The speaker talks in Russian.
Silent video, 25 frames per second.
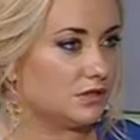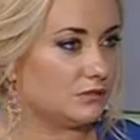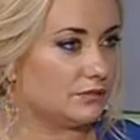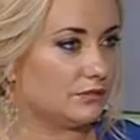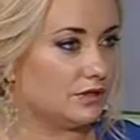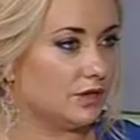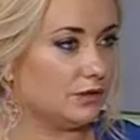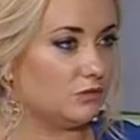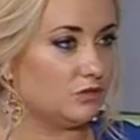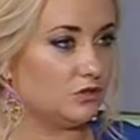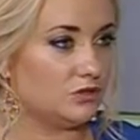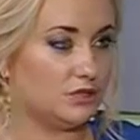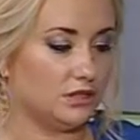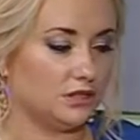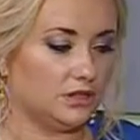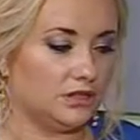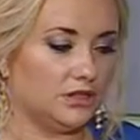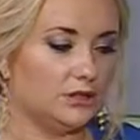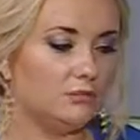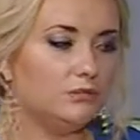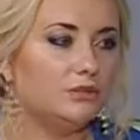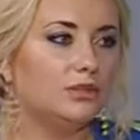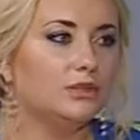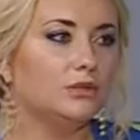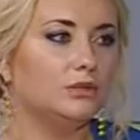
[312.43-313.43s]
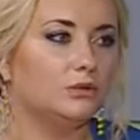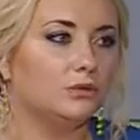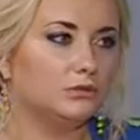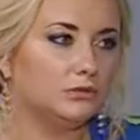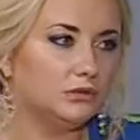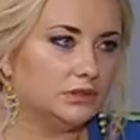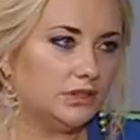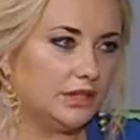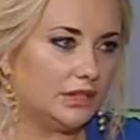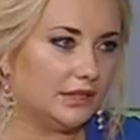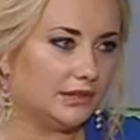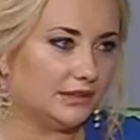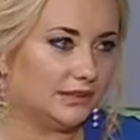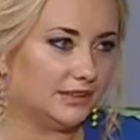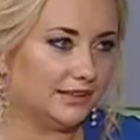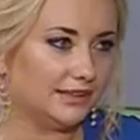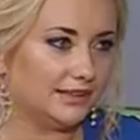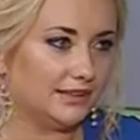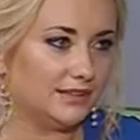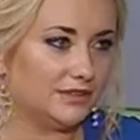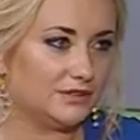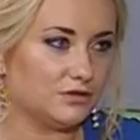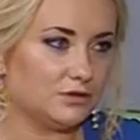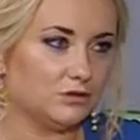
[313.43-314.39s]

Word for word: потому что это именно лунная энергия.